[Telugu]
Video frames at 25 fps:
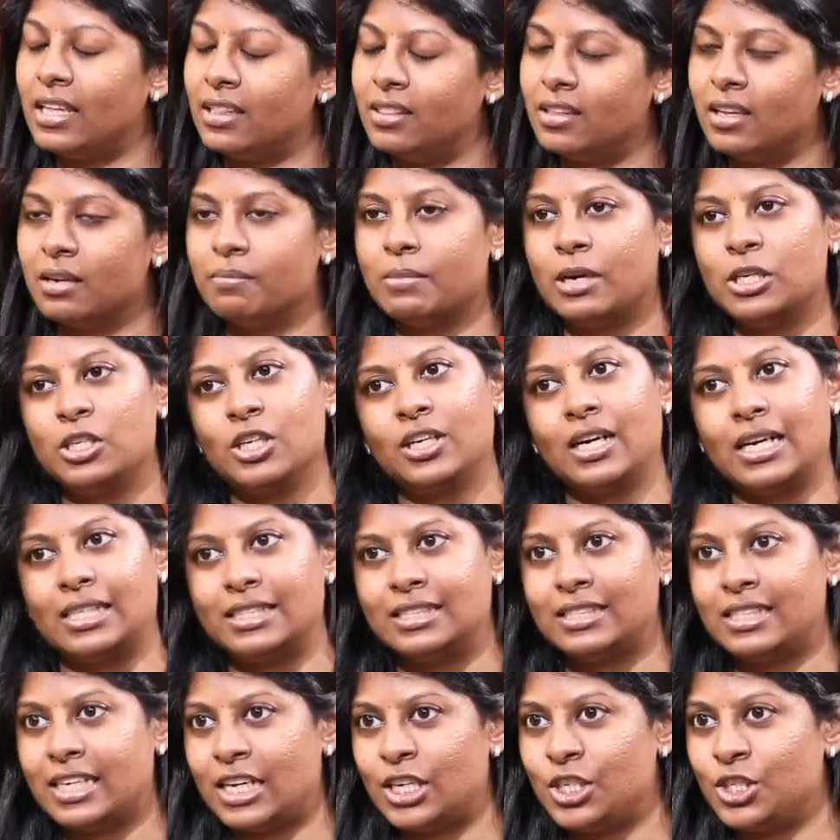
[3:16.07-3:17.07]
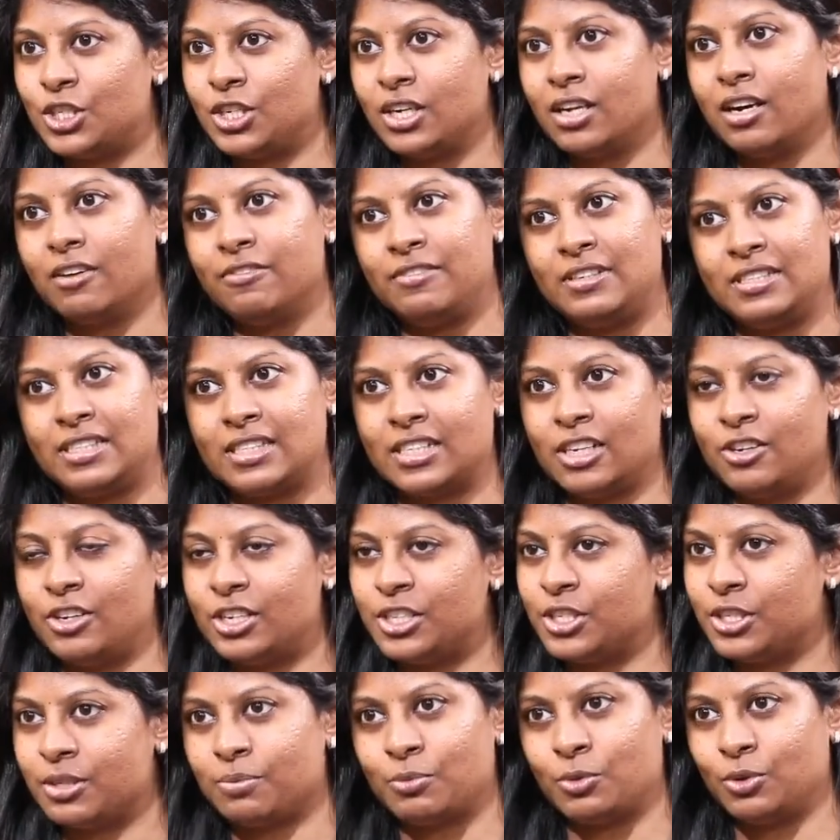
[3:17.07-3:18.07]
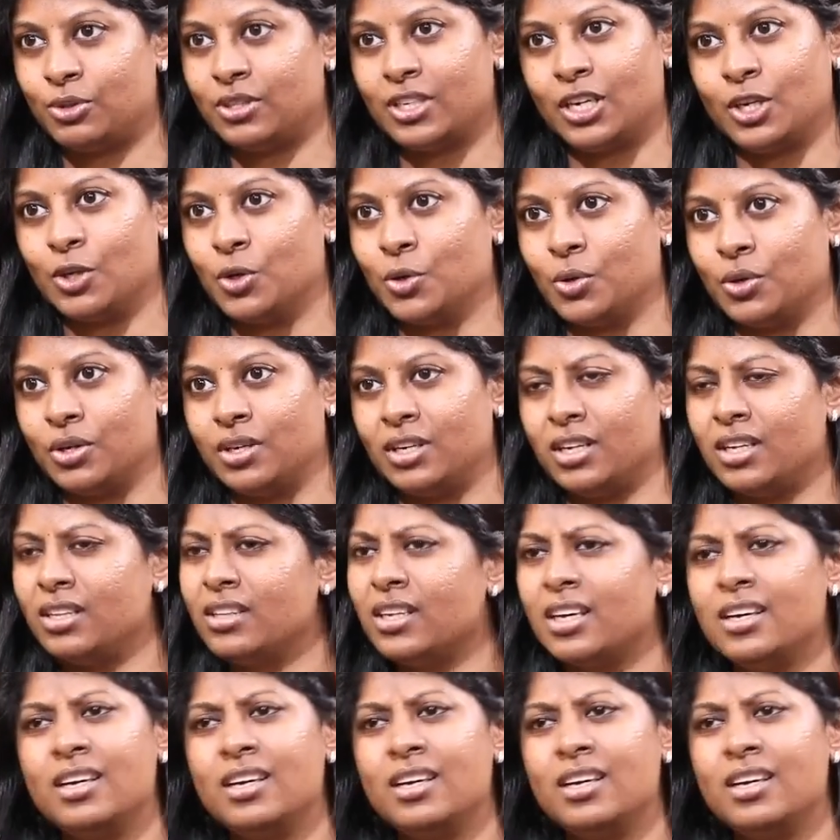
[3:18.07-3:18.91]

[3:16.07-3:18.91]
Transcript: ఇద్దరి మళ్ళీ కన్సెన్షియల్గా ఫిజికల్ రిలేషన్షిప్ ఉందనుకో అనుకోండి